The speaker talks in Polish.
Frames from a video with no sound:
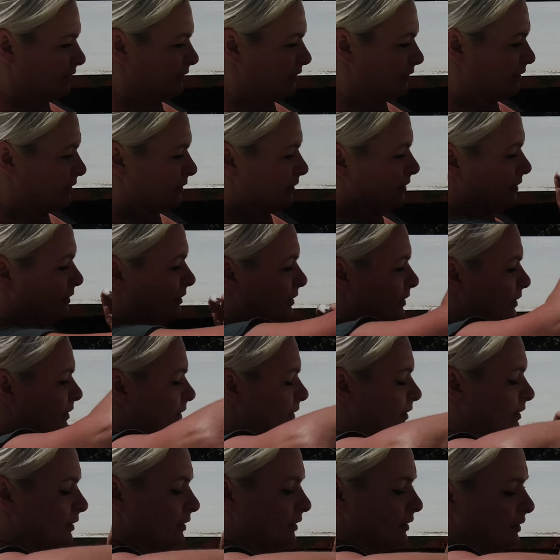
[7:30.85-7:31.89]
Eee,
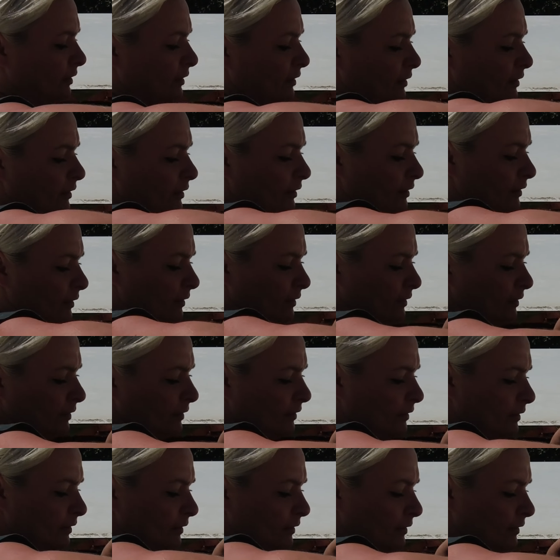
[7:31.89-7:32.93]
ale
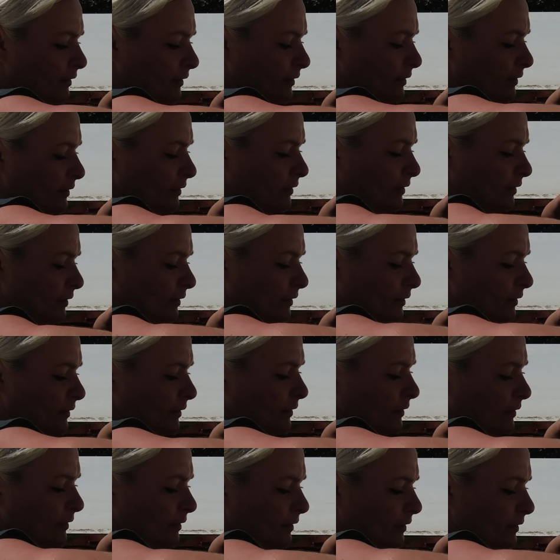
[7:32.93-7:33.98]
jednak i tak
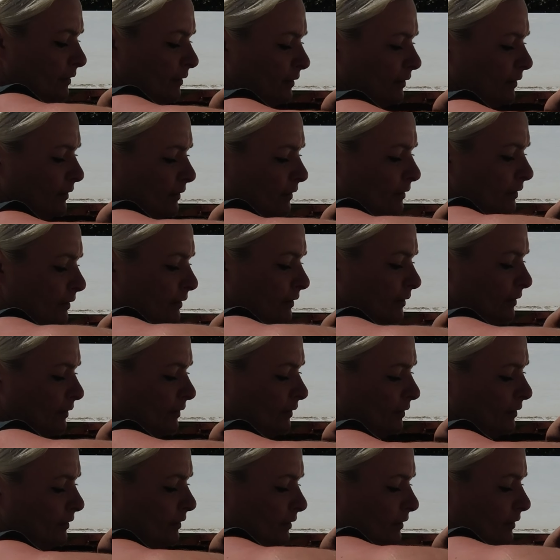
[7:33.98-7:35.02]
trzymało, nie ciekło,
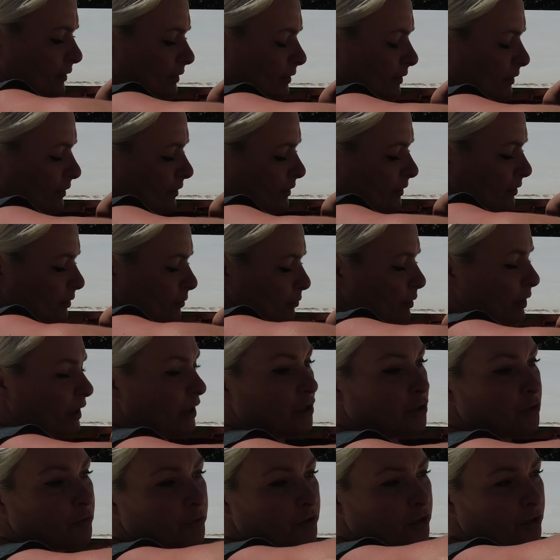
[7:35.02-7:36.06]
było dobrze.
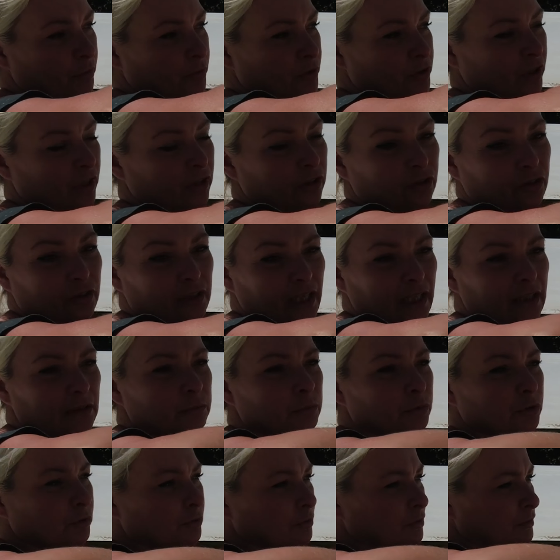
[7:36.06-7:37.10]
Baliśmy się, bo ostatnio grad
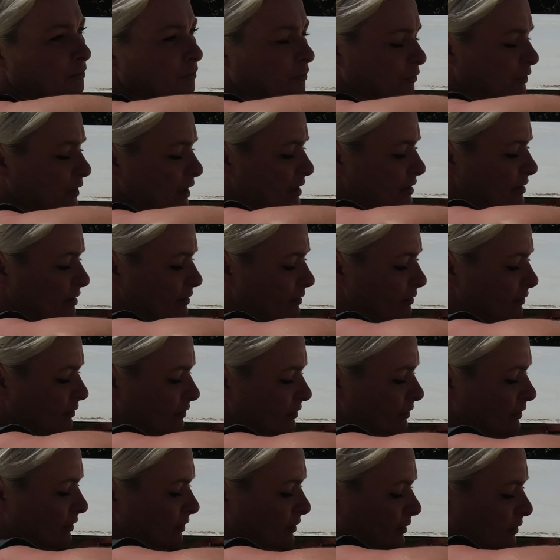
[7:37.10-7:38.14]
był u nas.
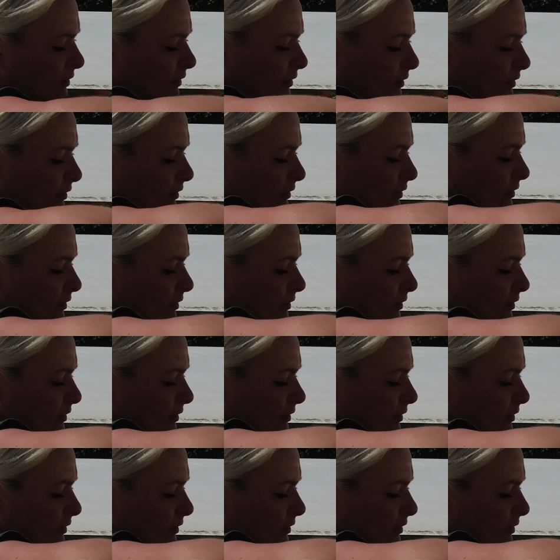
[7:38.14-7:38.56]
No